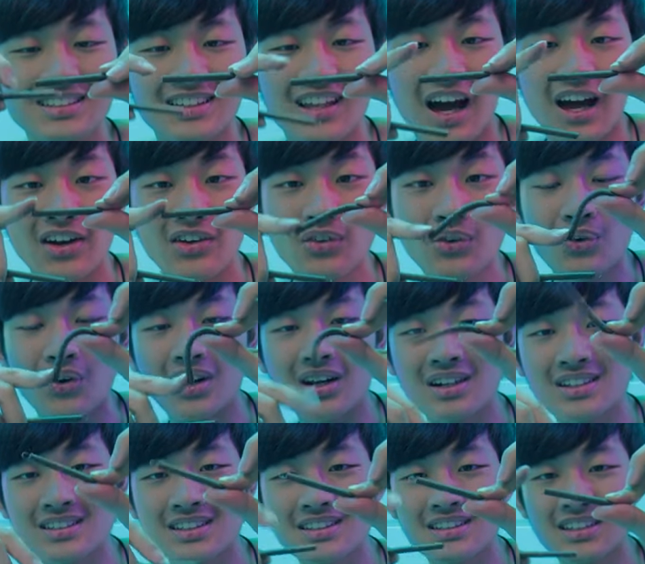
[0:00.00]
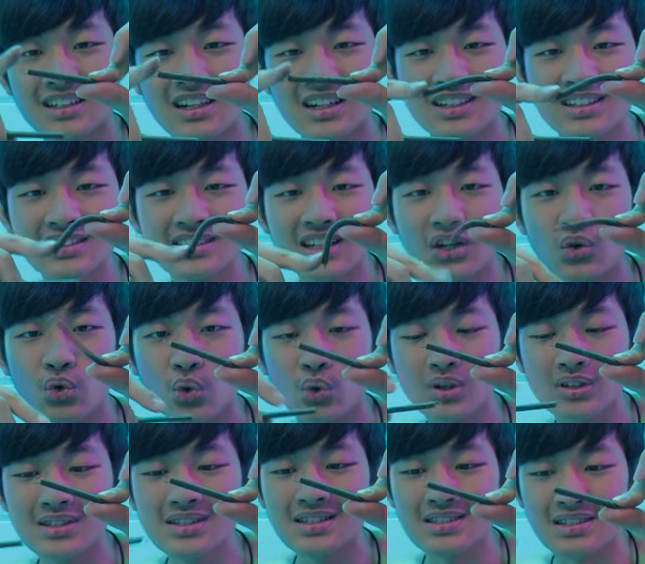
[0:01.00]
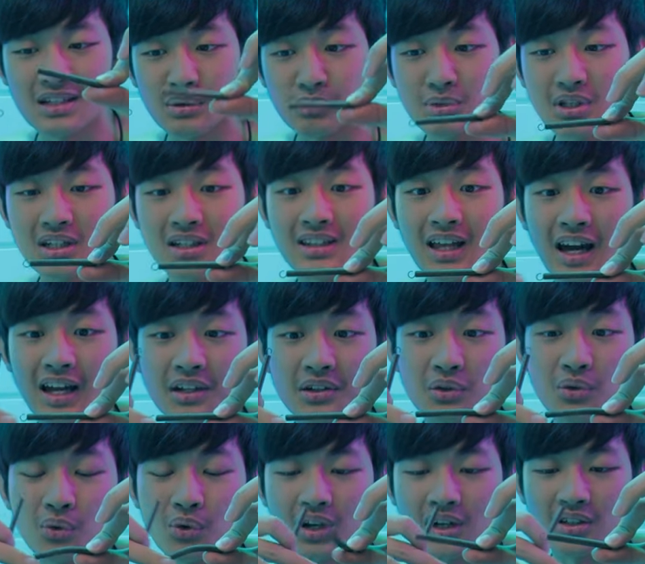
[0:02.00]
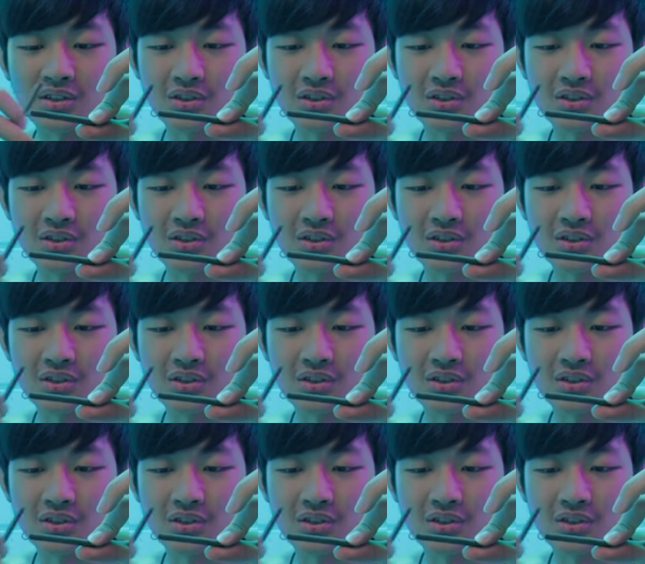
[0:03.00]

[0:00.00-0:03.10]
弹簧，这是刚刚在轮子上面的弹簧，